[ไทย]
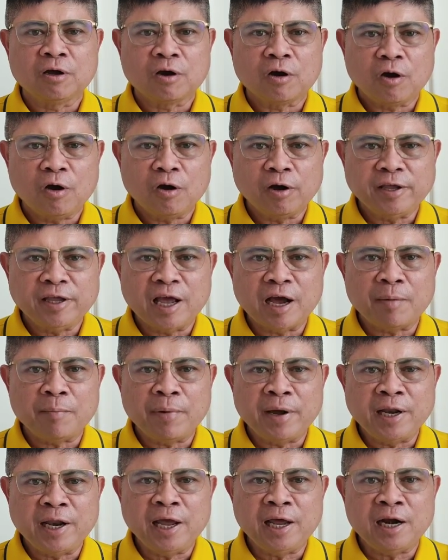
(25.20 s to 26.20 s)
ก็ยัง
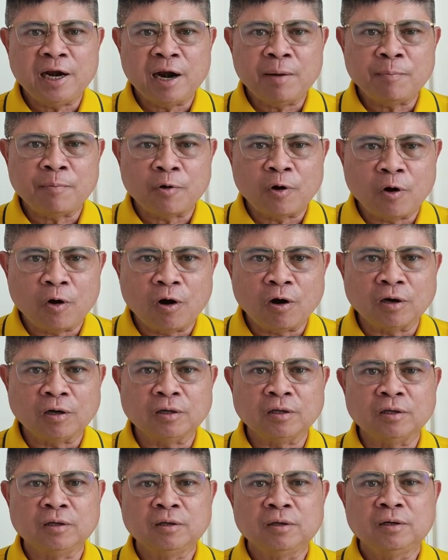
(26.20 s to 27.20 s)
ไม่ได้รับรอง
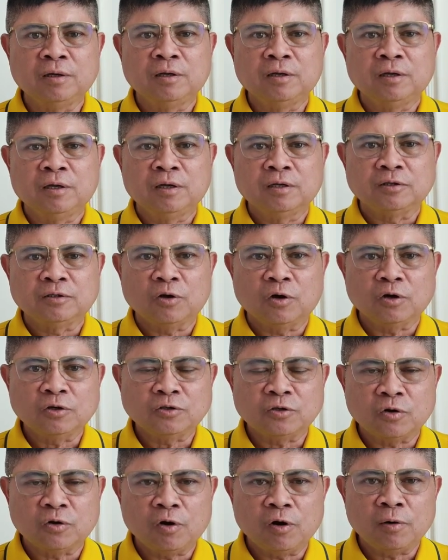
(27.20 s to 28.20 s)
ส
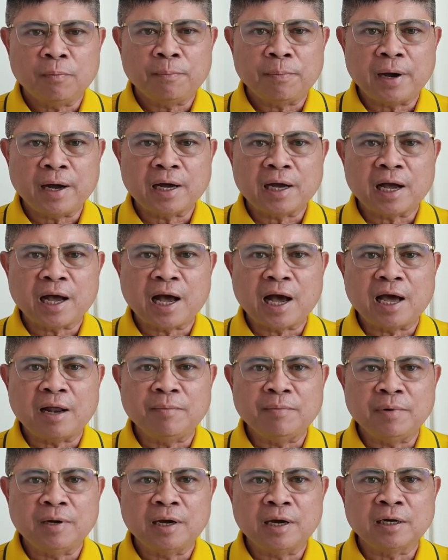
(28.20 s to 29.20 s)
สพักการ
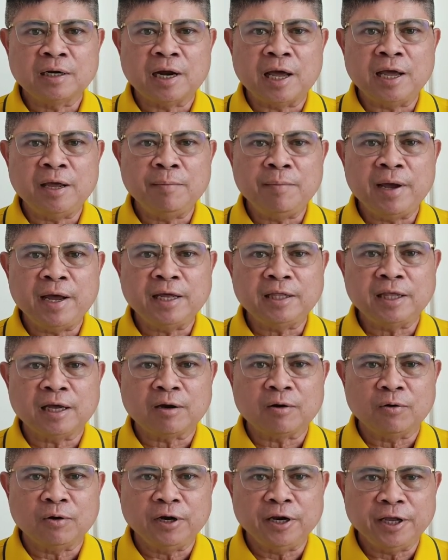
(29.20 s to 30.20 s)
เมืองไหนแม้แต่
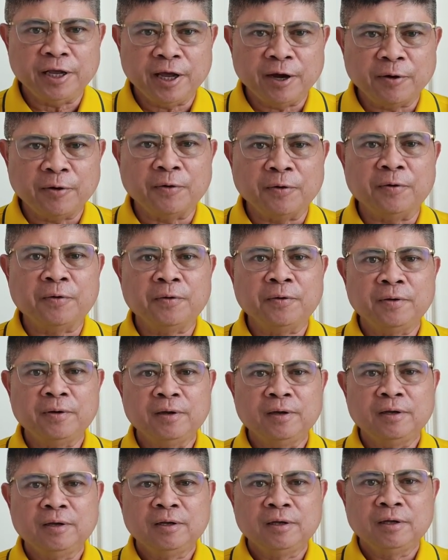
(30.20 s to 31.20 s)
คนเดียว
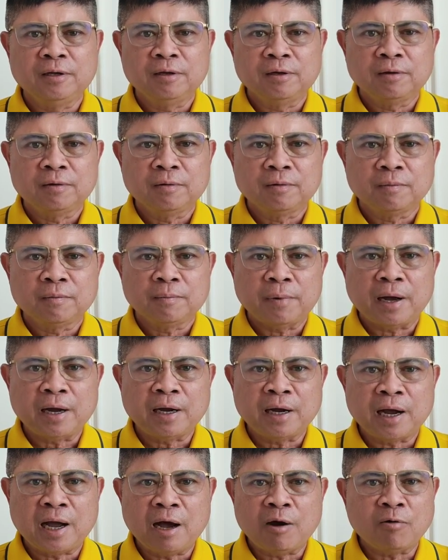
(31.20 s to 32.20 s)
พัก
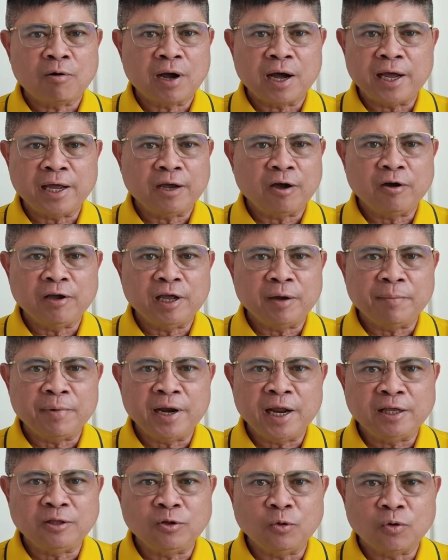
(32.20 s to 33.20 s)
ก้าวไกลก็ยังไม่
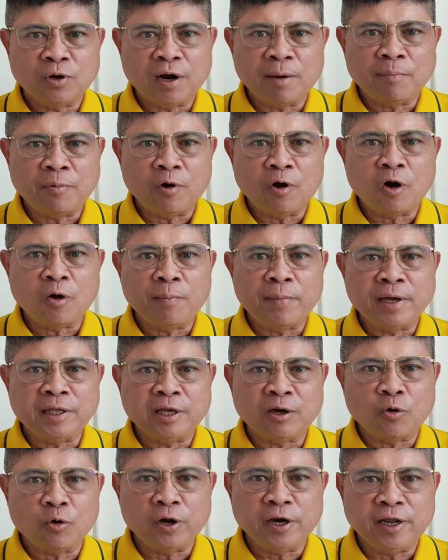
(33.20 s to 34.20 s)
ได้ถูกรับรองแม้แต่
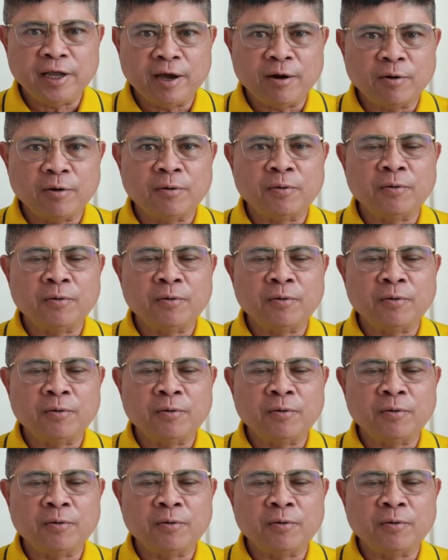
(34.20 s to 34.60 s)
คนเดียว